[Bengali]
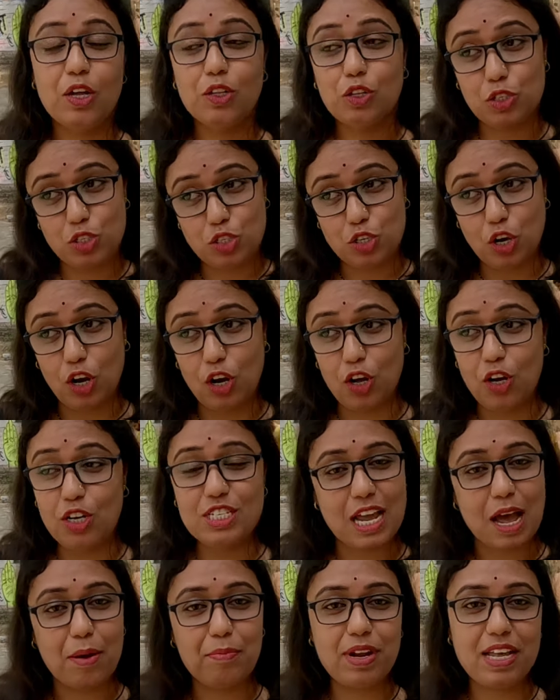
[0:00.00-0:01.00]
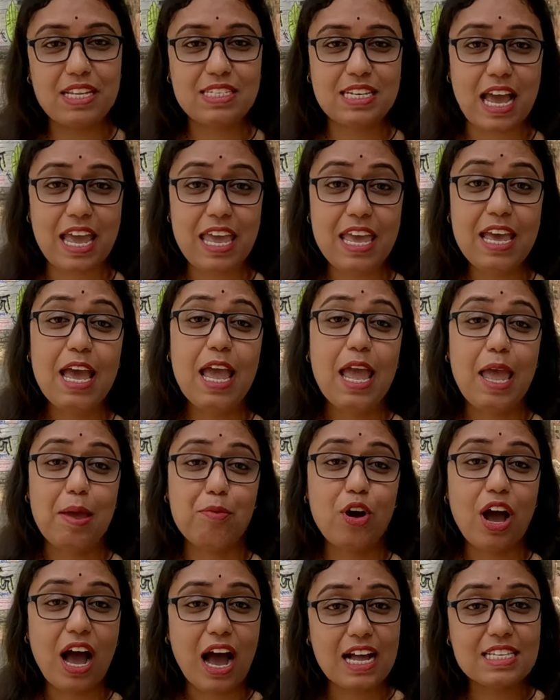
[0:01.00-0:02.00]
তো চলো সামনে যাই
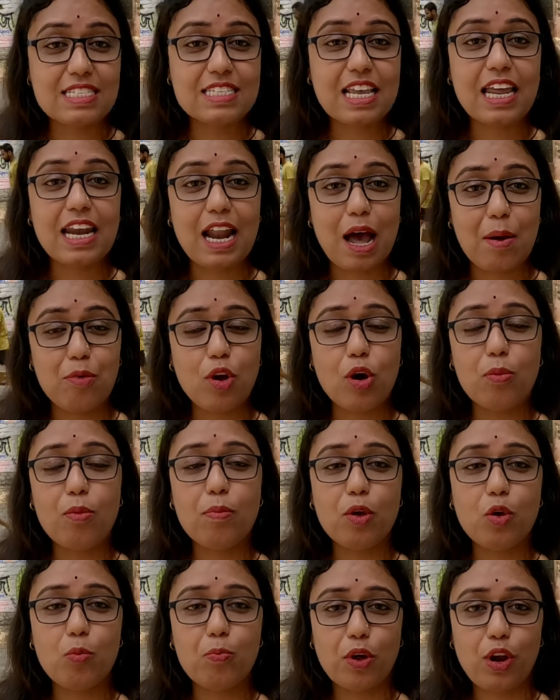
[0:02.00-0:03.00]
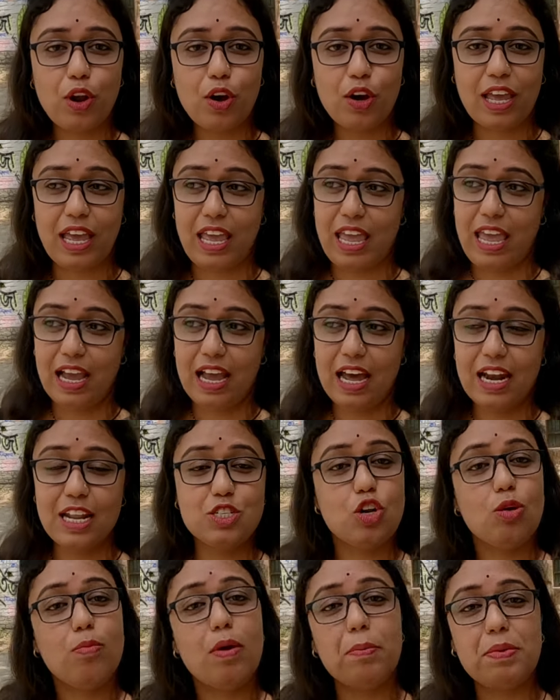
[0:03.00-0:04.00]
এবং আজকে রামনবমী উপলক্ষে এখানে
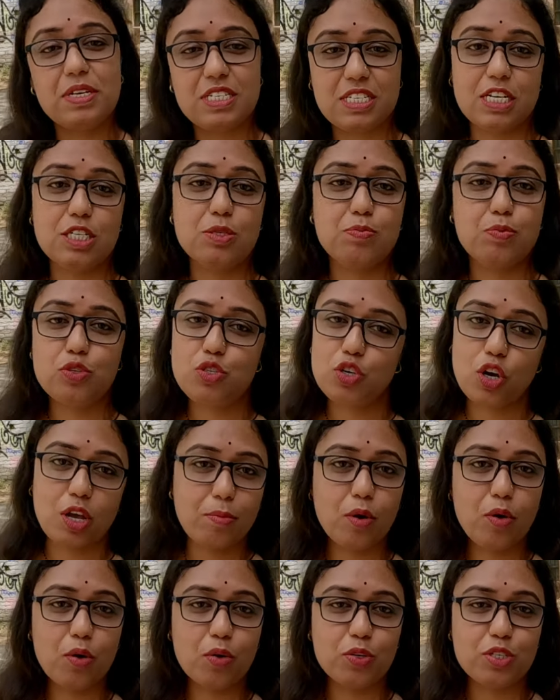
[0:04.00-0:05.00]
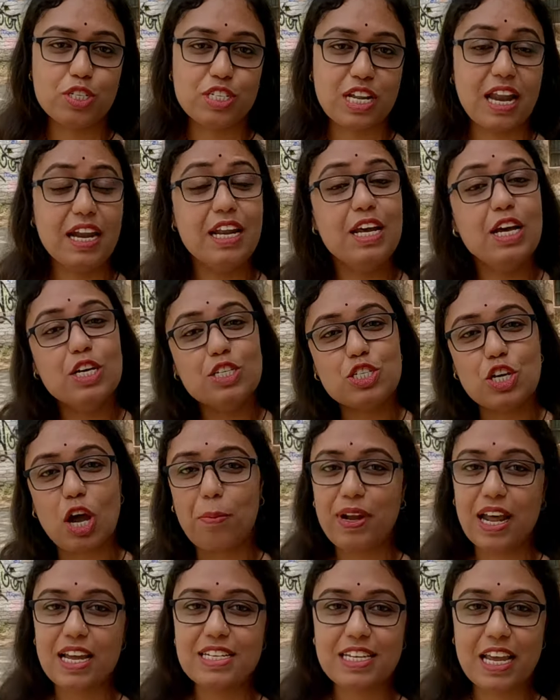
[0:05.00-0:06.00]
চলবে বিশেষ পুজো এবং অনুষ্ঠান
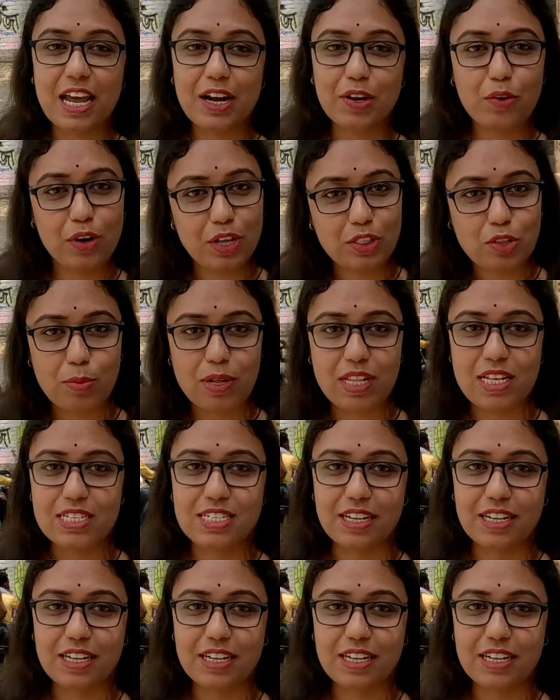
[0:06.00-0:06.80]
সবটাই শেয়ার করি তোমাদের